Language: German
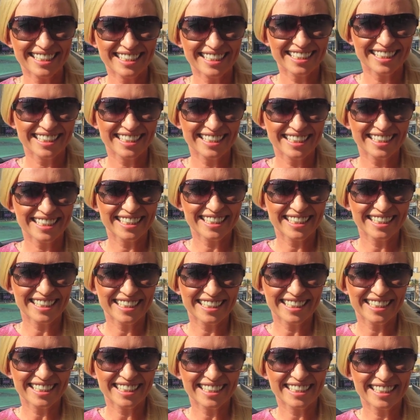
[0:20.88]
Und heute
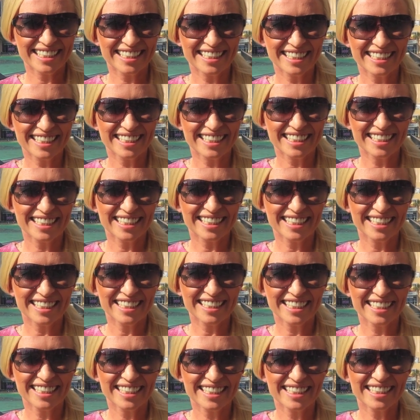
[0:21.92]
Nacht ist das große
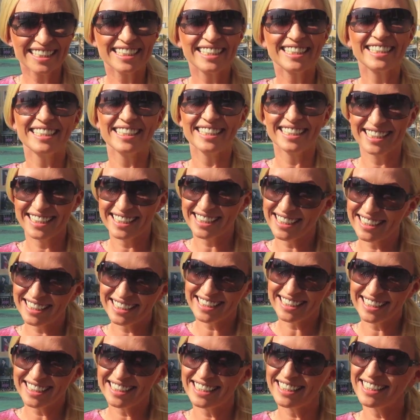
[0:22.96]
Spiel. Mein
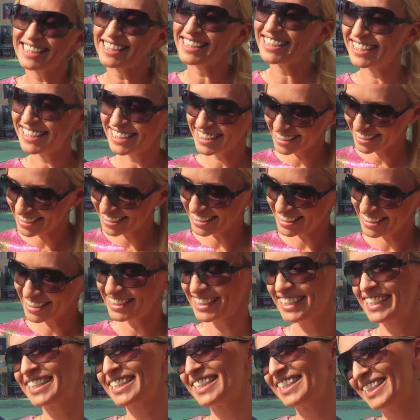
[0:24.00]
Land, Deutschland
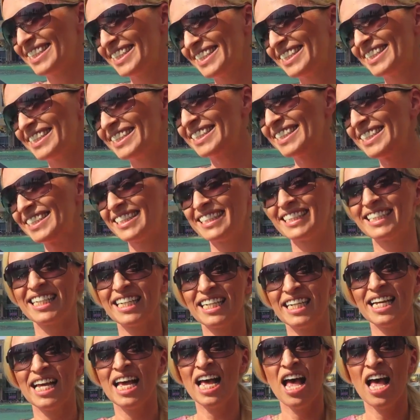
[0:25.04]
gegen Ghana.